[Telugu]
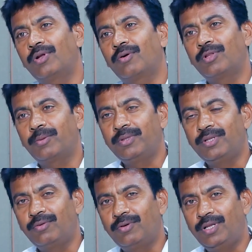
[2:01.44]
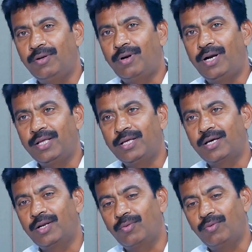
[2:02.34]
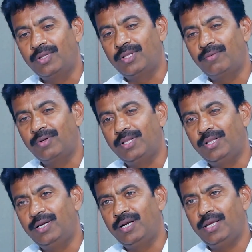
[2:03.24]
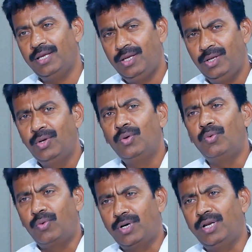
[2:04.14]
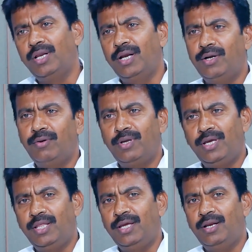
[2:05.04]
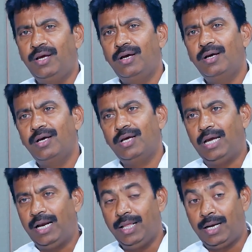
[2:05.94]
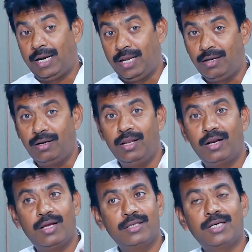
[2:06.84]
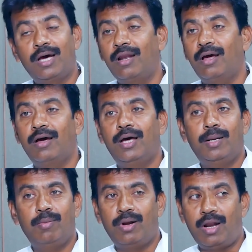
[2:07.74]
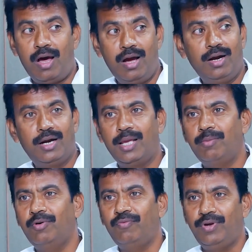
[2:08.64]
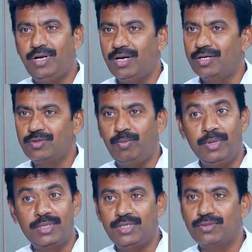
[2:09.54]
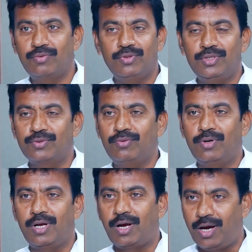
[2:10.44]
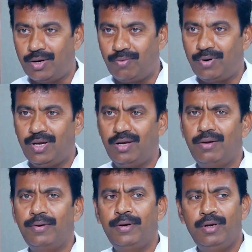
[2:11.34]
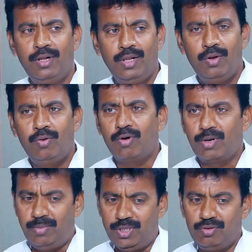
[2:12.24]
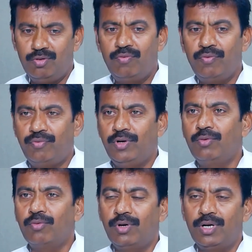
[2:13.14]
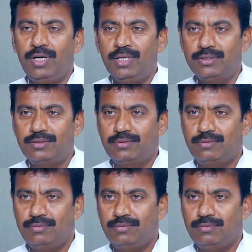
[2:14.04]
కూడా కొంతమందితో నేను అడిగి కనుక్కున్న తర్వాత ఏంటంటే ఒకటి రెండు ఏదైనా అంటే రెగ్యులర్గా చాలా కాలం లాంగ్ టైము వీట్ గ్రాస్ను మిక్స్ చేసుకొని తీసుకోవడం కాకుండా ఒక మంత్లో ఫిఫ్టీన్ టు ట్వంటీ డేస్